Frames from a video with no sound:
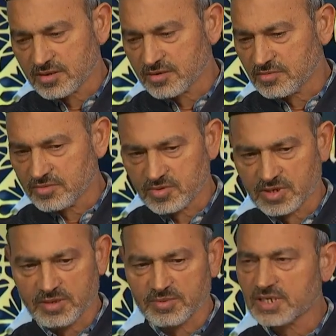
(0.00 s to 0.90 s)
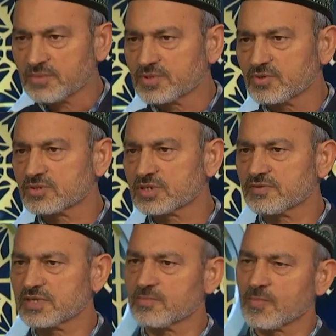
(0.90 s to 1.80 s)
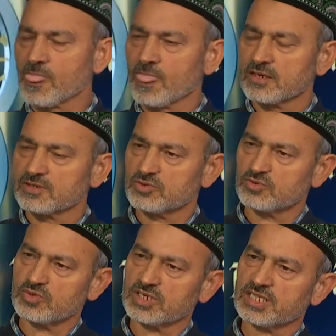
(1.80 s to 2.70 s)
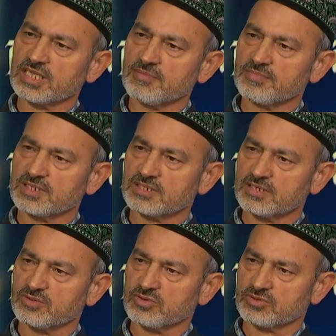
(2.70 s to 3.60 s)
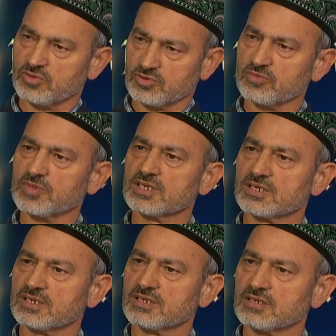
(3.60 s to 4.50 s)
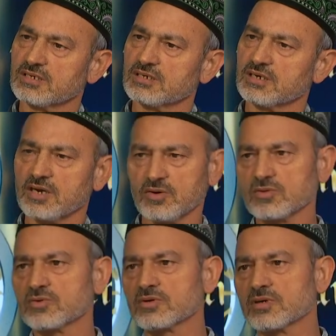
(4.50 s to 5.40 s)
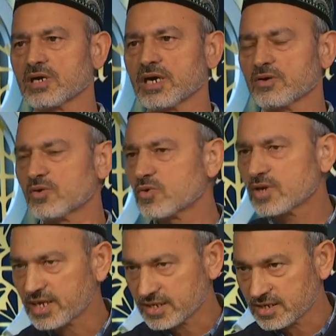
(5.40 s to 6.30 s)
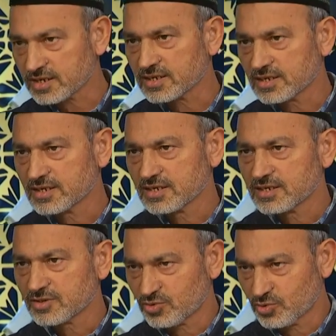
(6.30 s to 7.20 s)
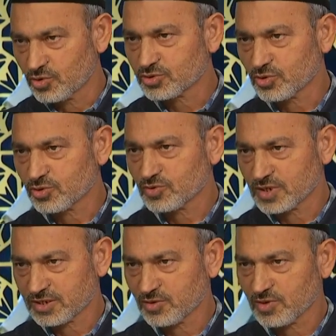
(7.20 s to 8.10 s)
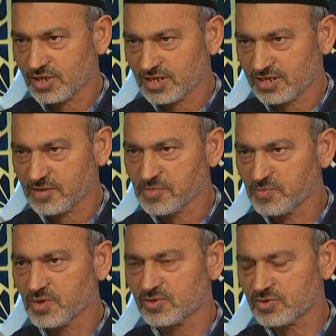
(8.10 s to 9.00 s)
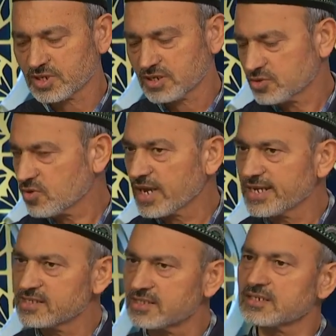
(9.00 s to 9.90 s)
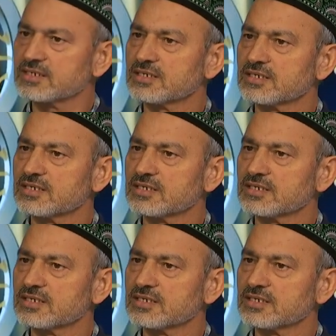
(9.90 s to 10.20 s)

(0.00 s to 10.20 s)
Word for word: e, onlara biz hep diyoruz ki efendim dünyada birisiyle dost oldun mu? Ha olduk. Ha, onunla nasıl dost oldun, nasıl onunla samimi oldun sen yol aynıdır.